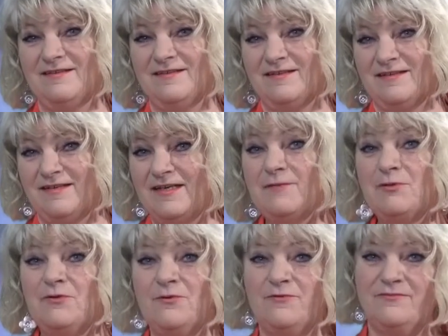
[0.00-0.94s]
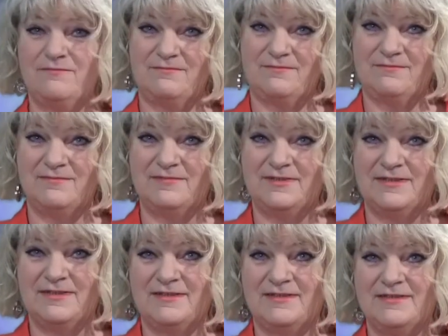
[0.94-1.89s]
Liebe Löwen,
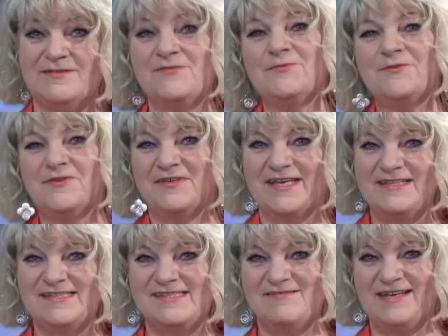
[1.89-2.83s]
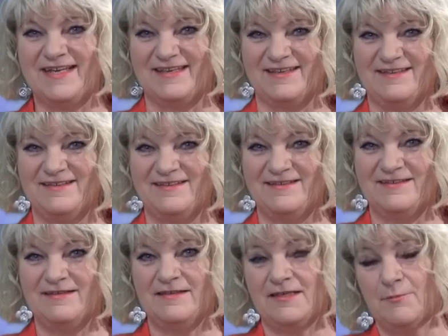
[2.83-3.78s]
sucht euch einen Zwilling.
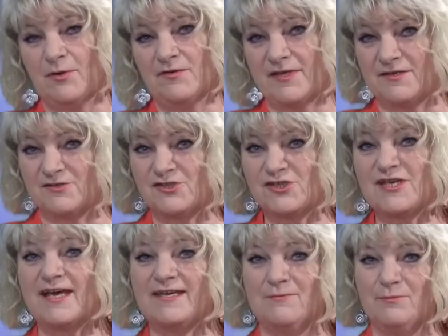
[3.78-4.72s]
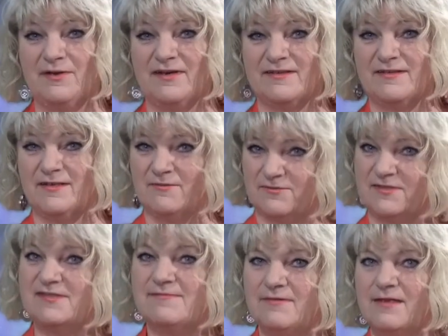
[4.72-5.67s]
Ihr braucht einen starken Partner und
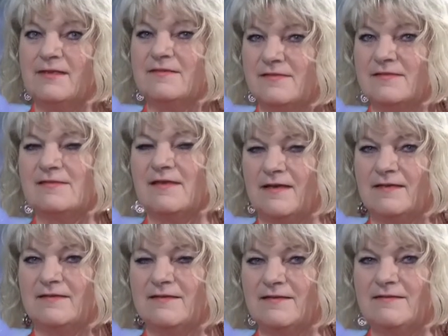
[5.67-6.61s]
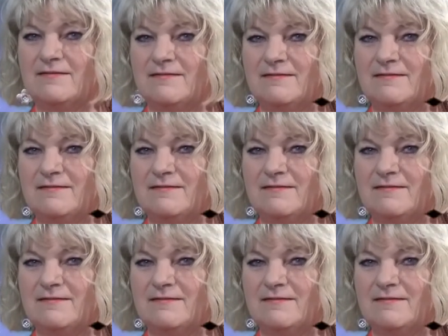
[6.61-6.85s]
die Zwillinge sind es garantiert.